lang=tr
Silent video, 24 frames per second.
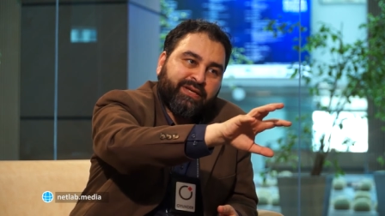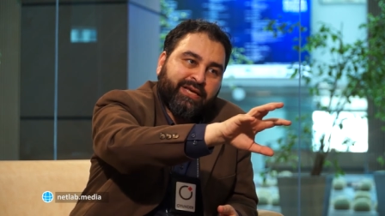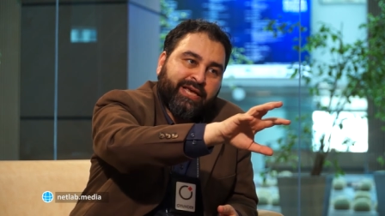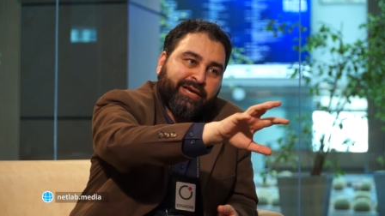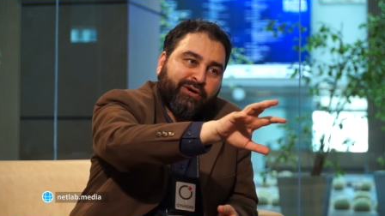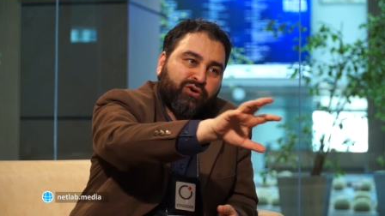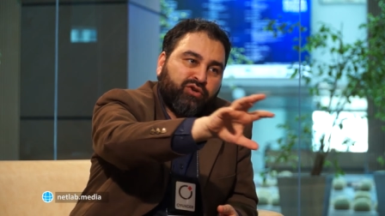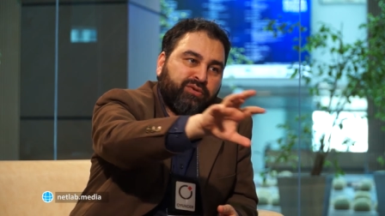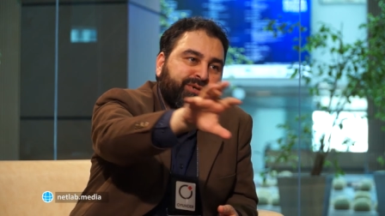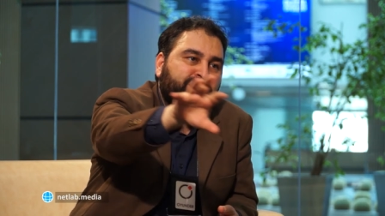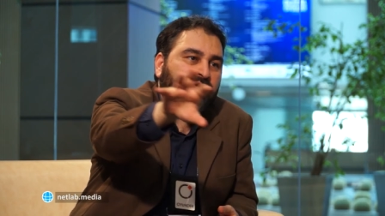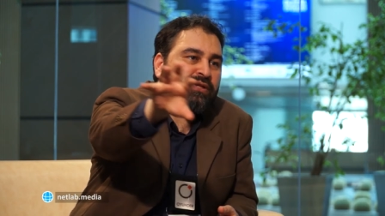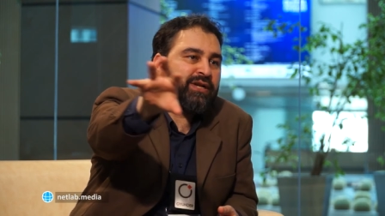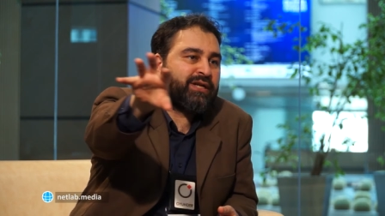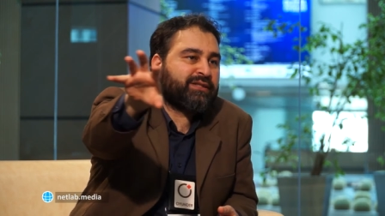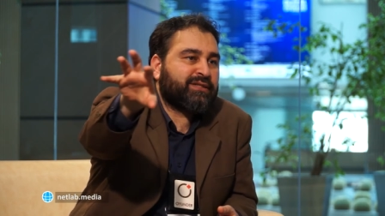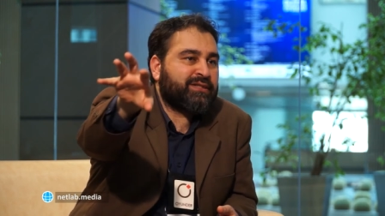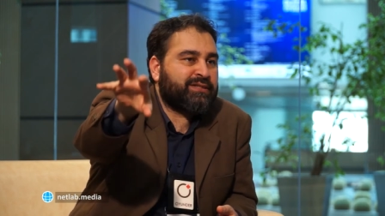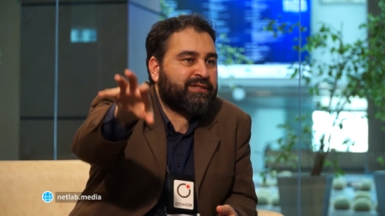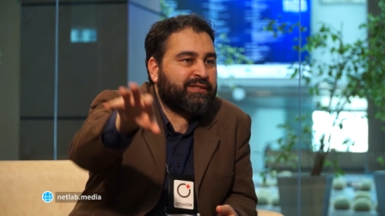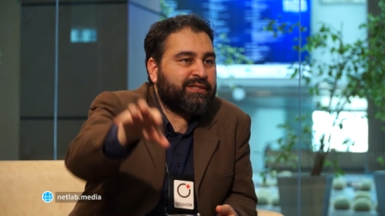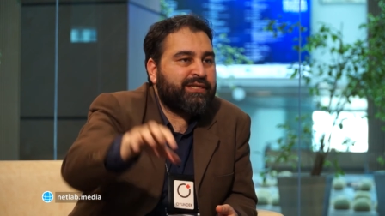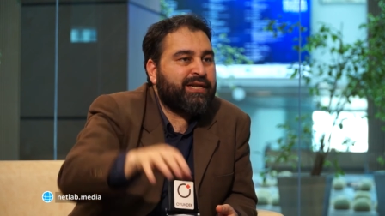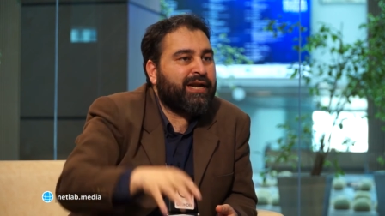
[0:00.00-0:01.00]
ekonomik olarak
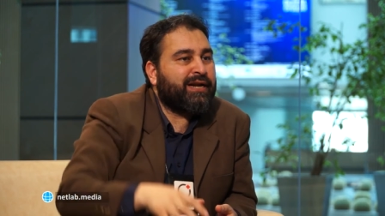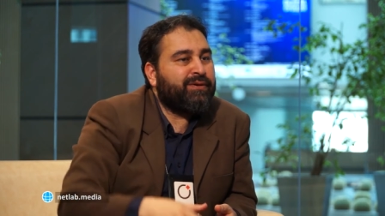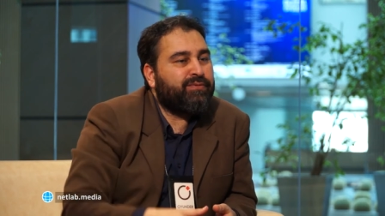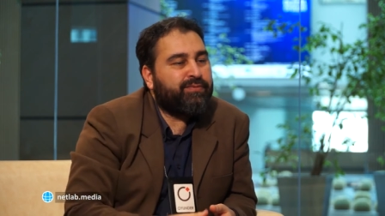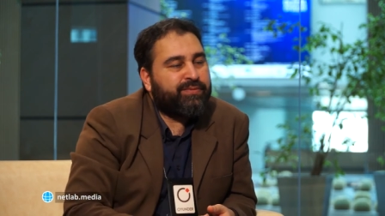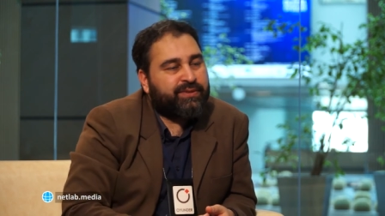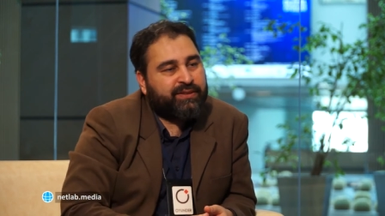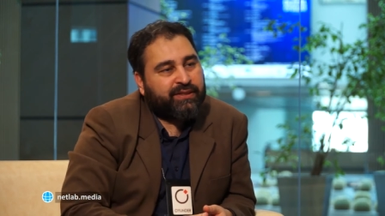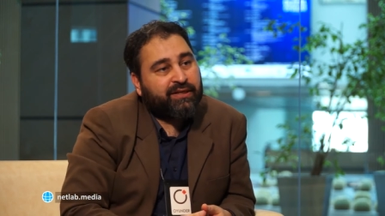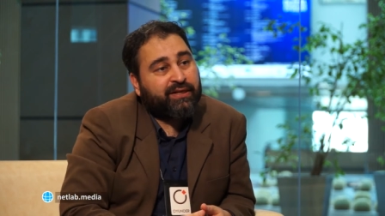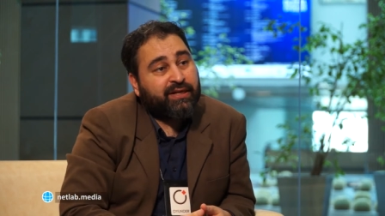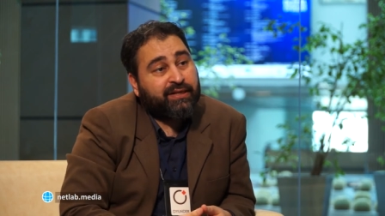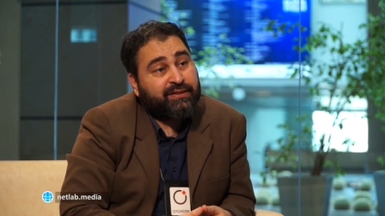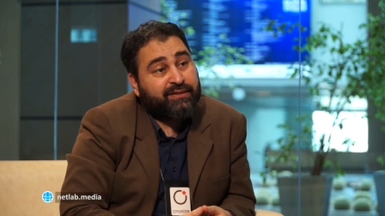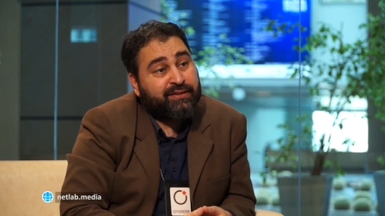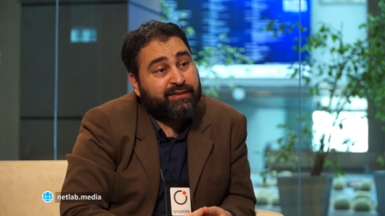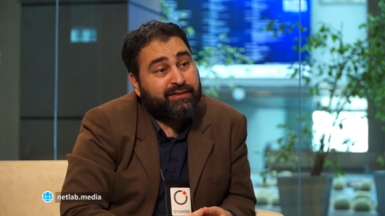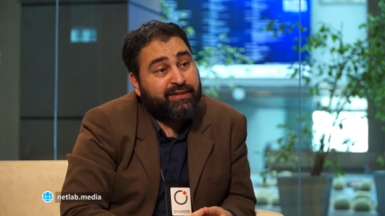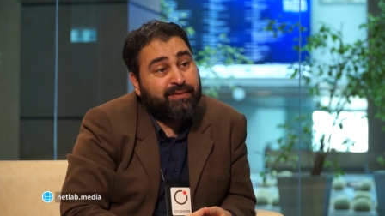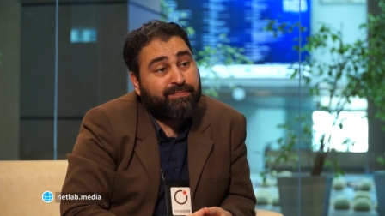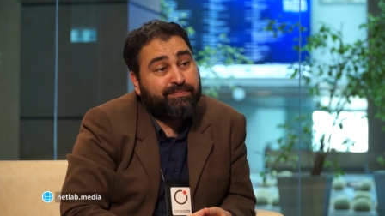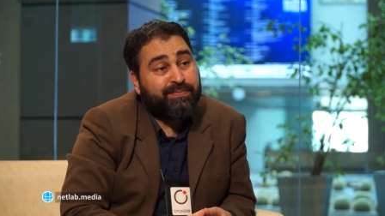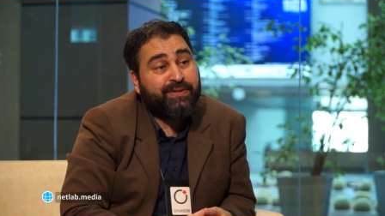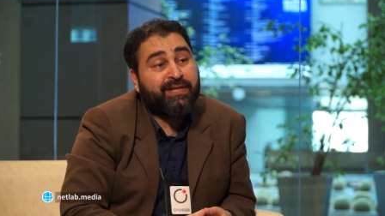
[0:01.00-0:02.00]
nasıl ilerlememiz
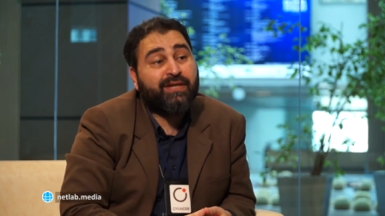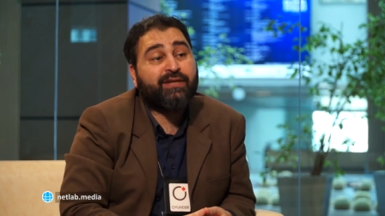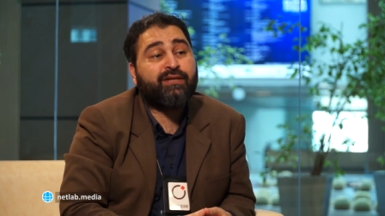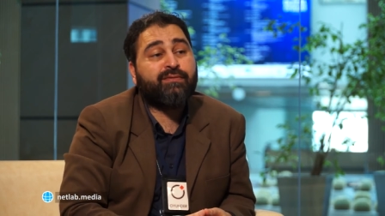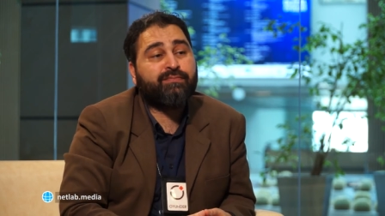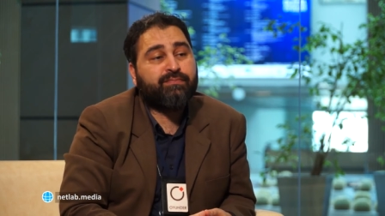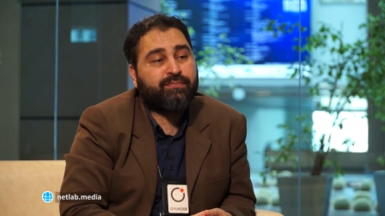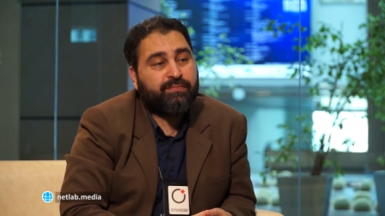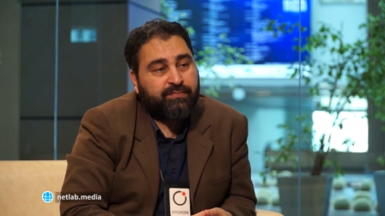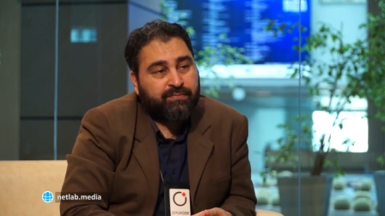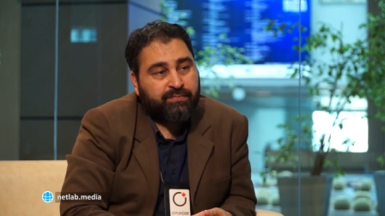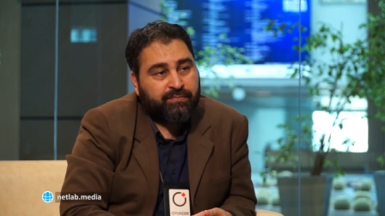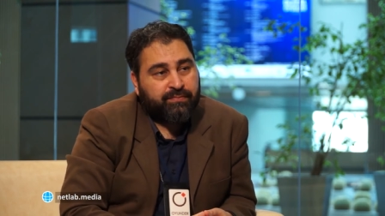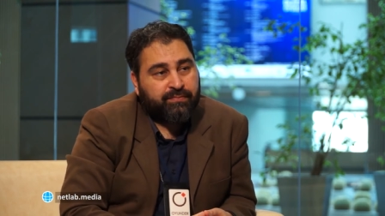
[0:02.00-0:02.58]
gerektiğini de bilelim